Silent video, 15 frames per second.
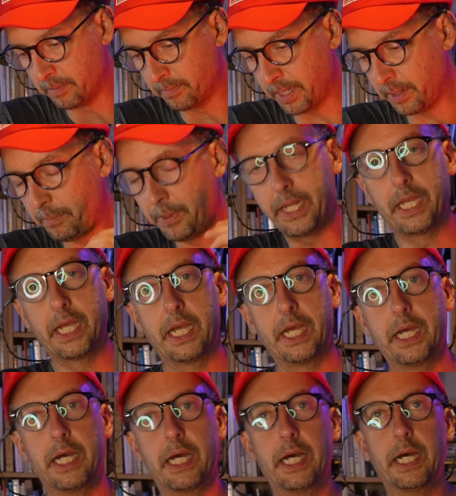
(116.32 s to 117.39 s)
まあ、やっぱり
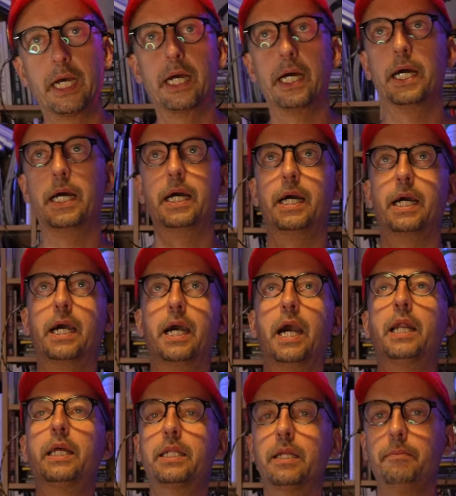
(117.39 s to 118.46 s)

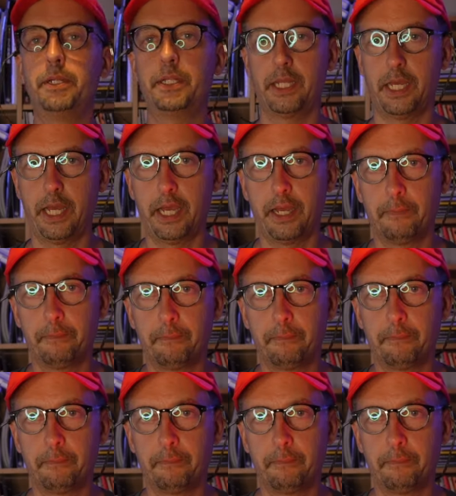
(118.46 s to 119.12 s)
改めて